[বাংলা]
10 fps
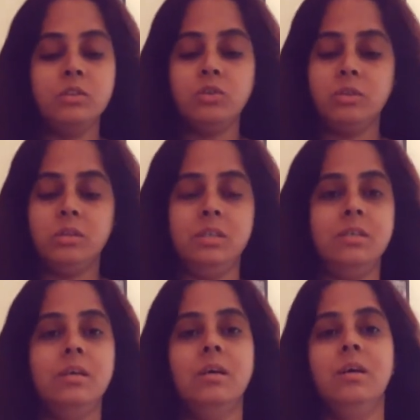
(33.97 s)
সত্যি
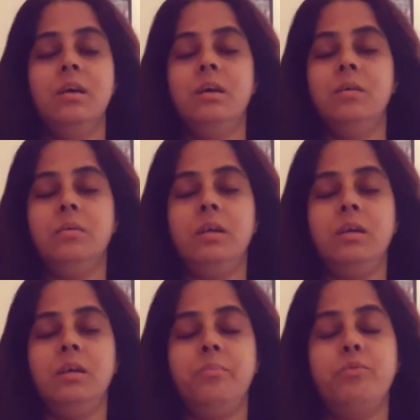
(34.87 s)

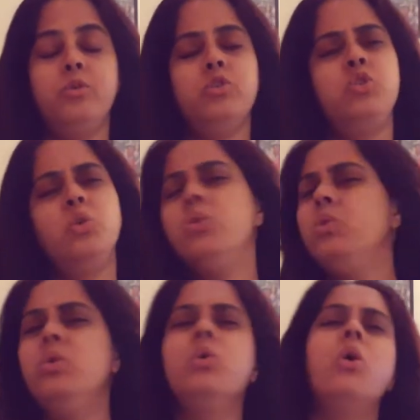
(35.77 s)
মানে
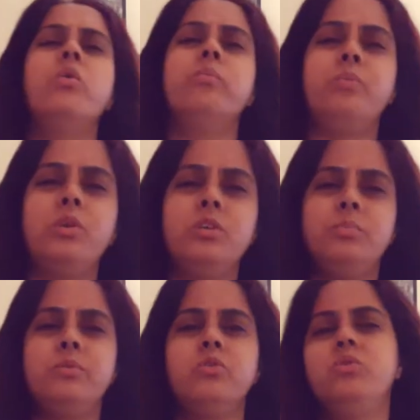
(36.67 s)
প্রচণ্ড গরম পড়েছে
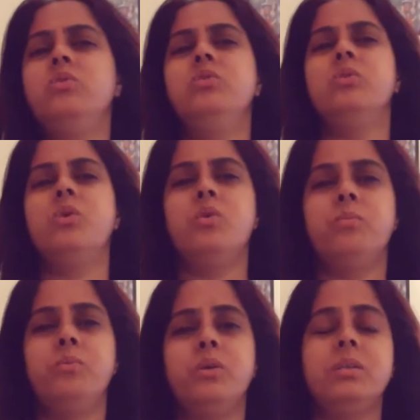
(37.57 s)
প্রচণ্ড
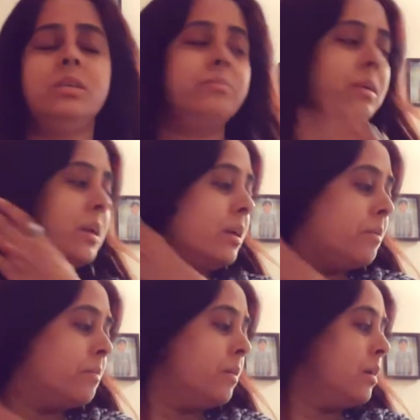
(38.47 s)
গরম পড়েছে মানে
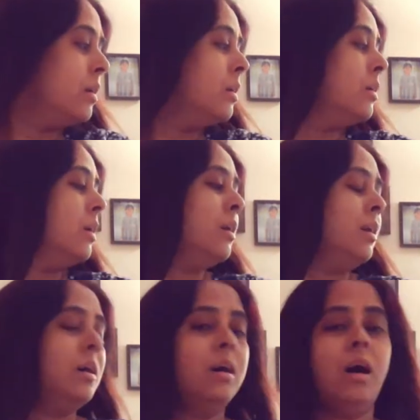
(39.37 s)

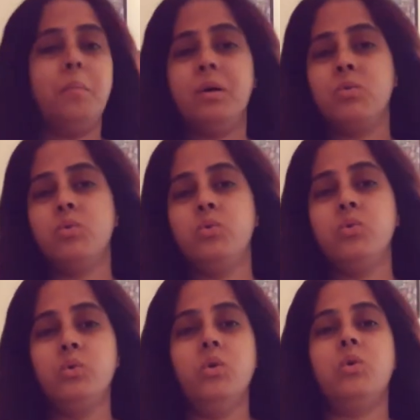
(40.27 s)
আমার
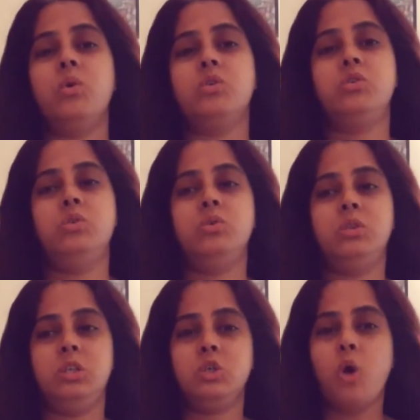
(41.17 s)
কুকুরগুলোর কষ্ট
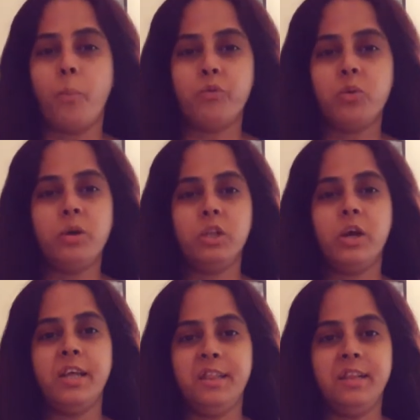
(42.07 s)
হচ্ছে সবসময় তো
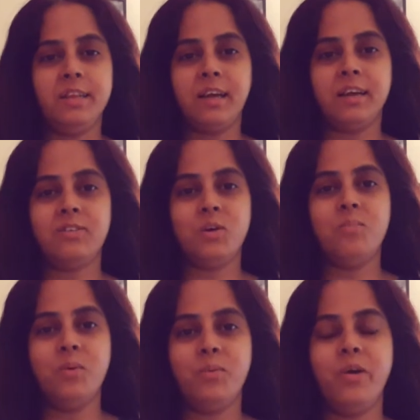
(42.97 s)
আর এসিতে থাকা
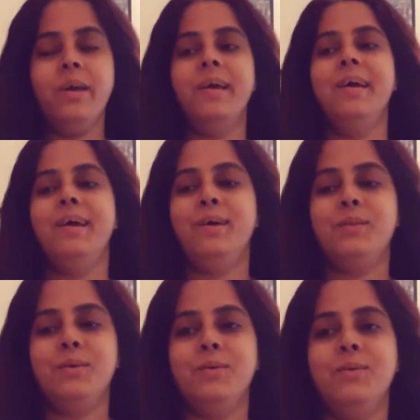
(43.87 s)
সম্ভব নয়
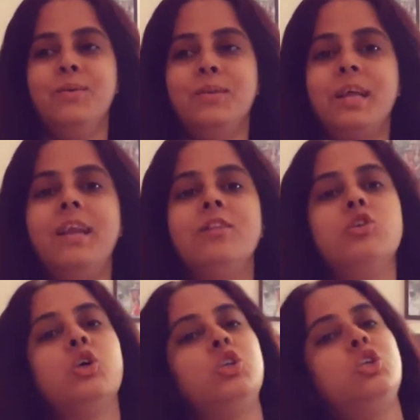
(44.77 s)
তো তাহলে তো
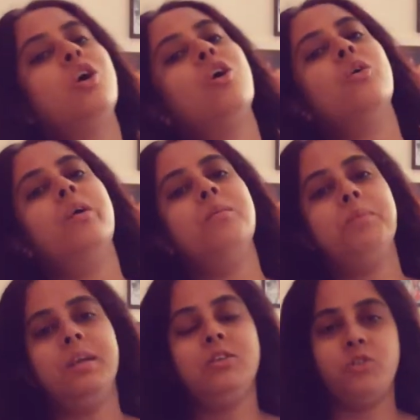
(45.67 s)
চচ্চর করে
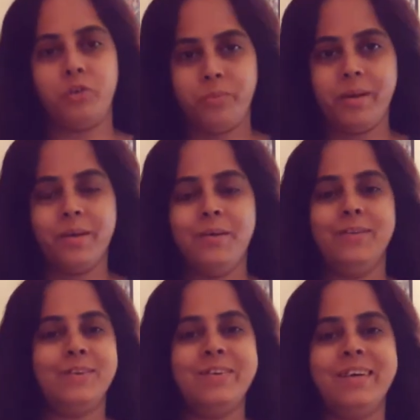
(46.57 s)
বিল চড়বে
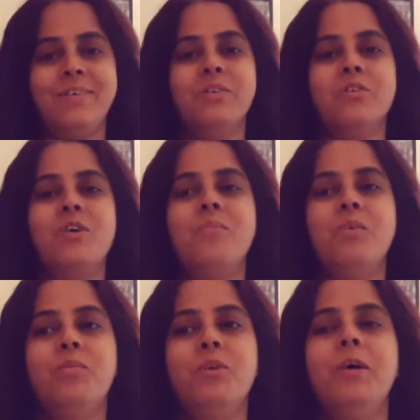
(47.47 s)
তো সেটাও তো
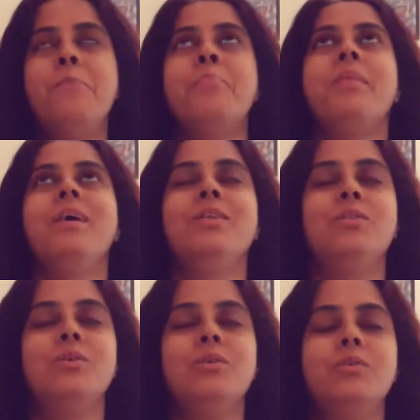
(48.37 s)
সম্ভব নয় তো